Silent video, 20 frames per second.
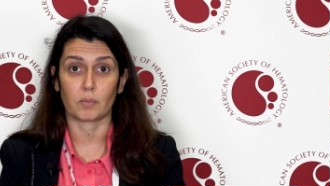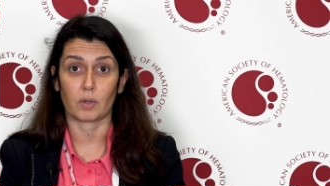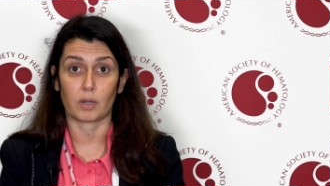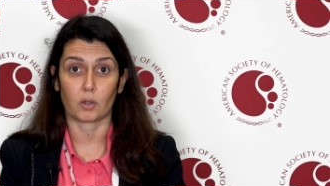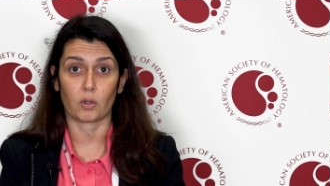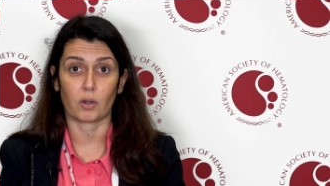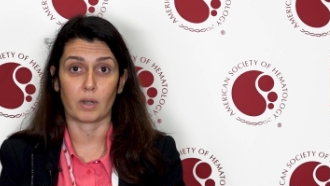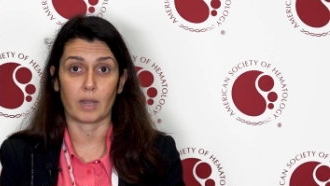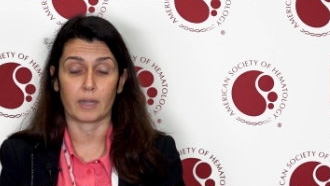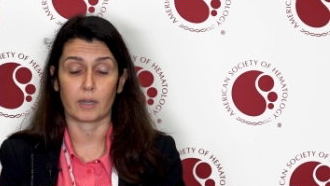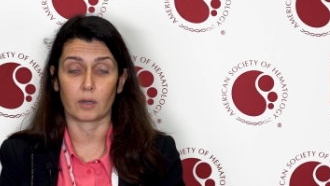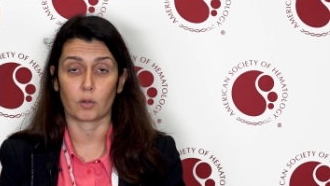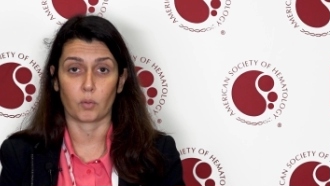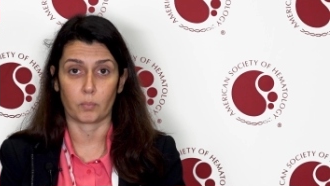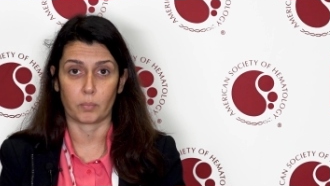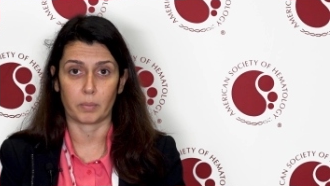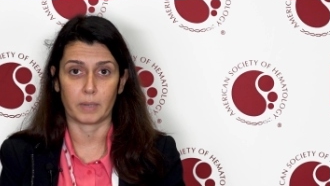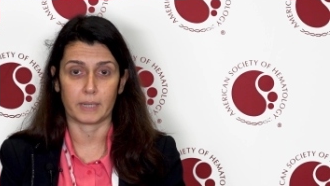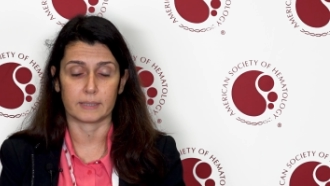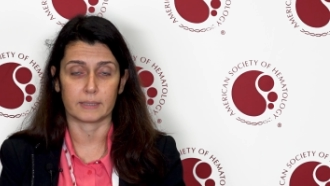molecolare
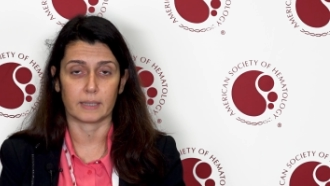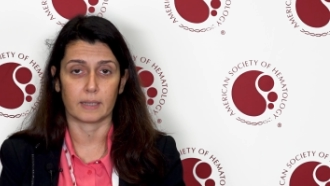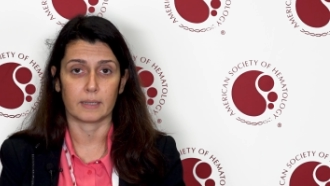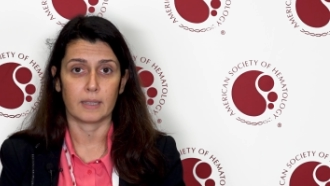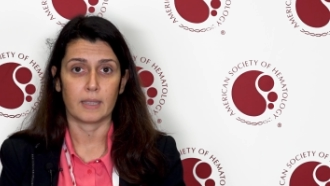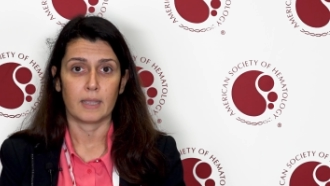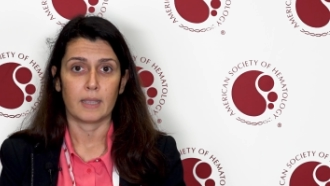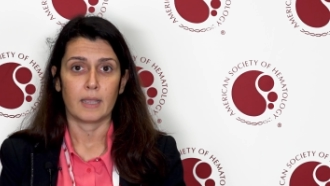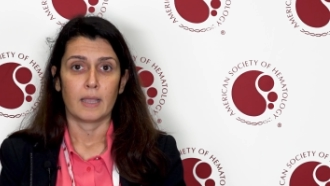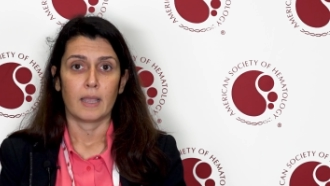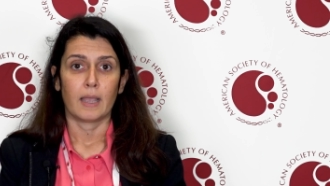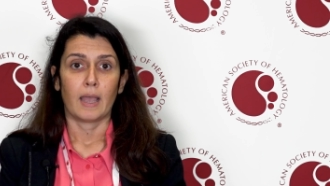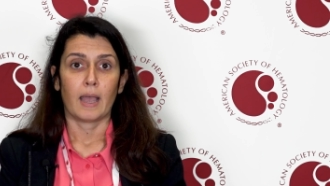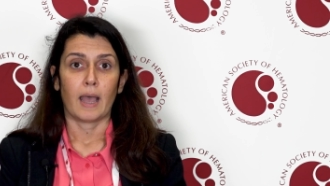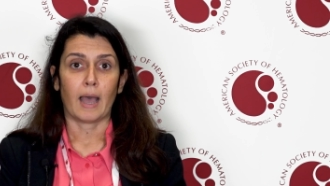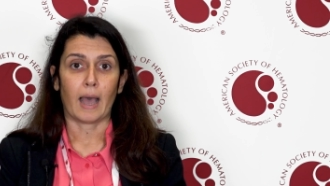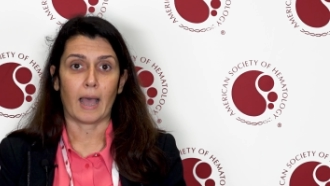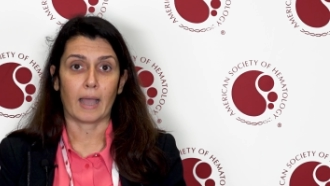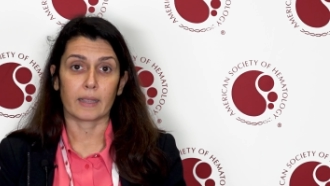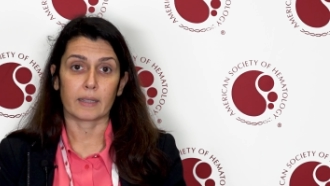completa.
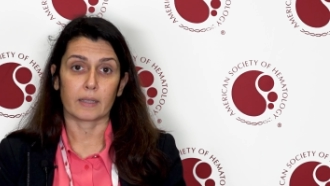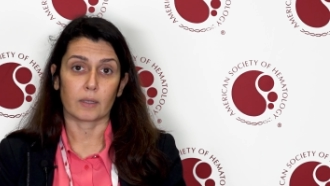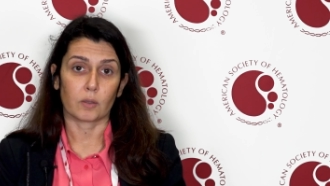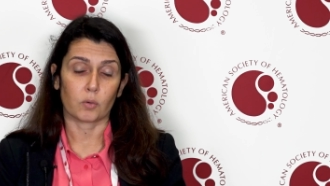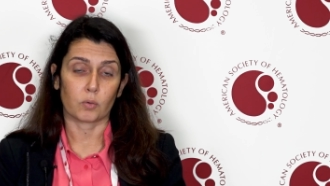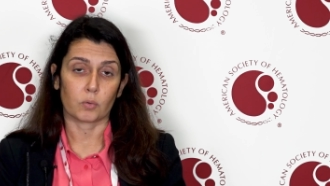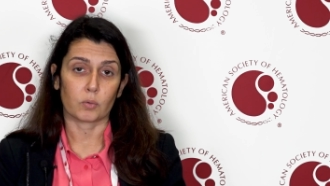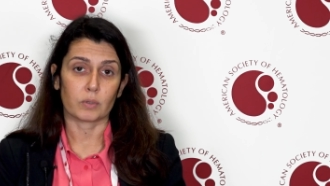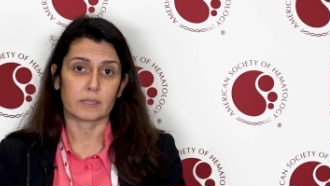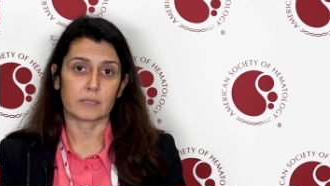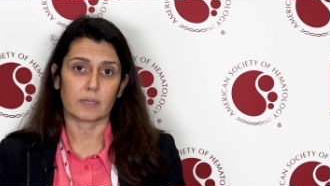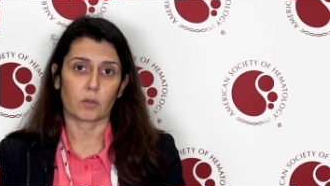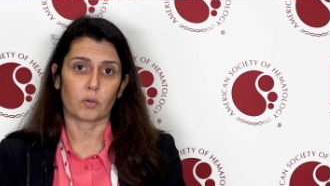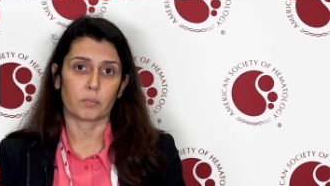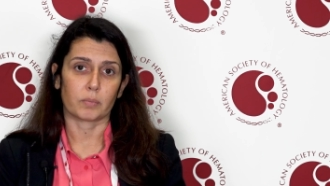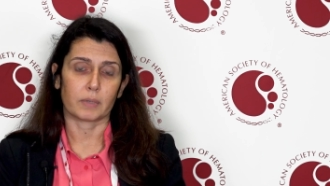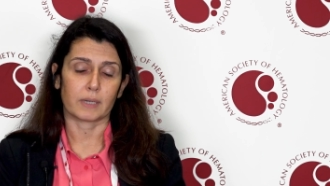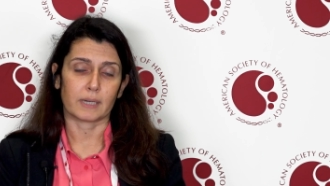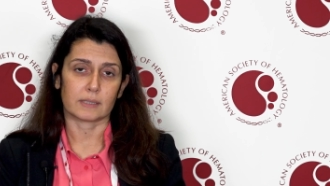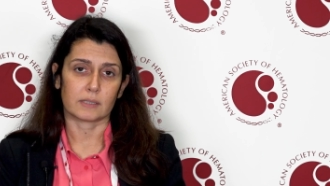Anche con questa
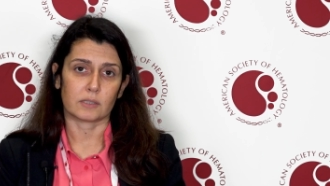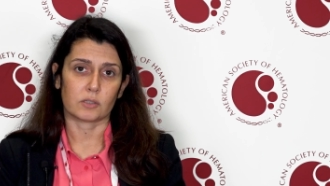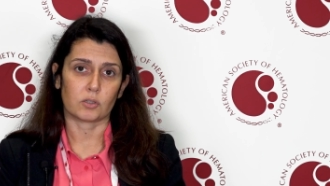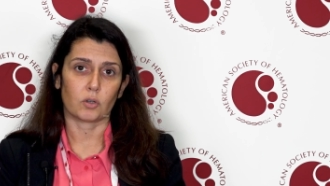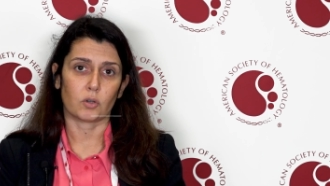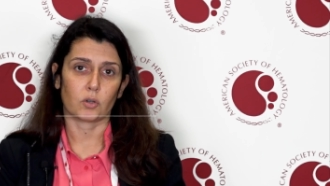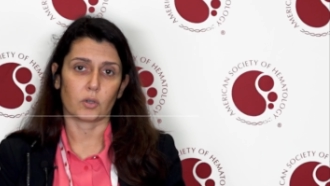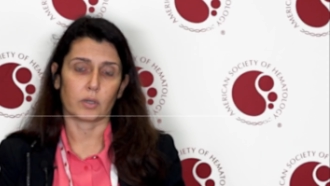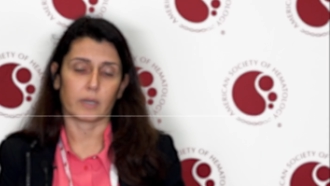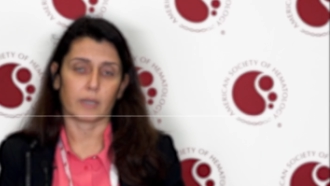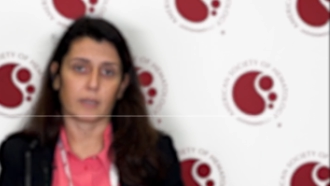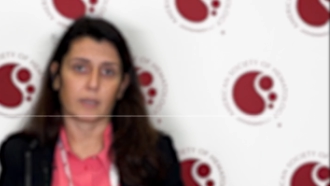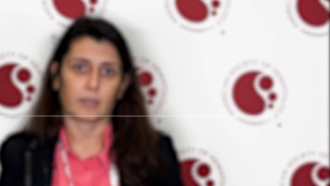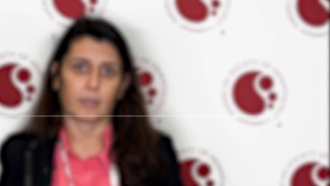combinazione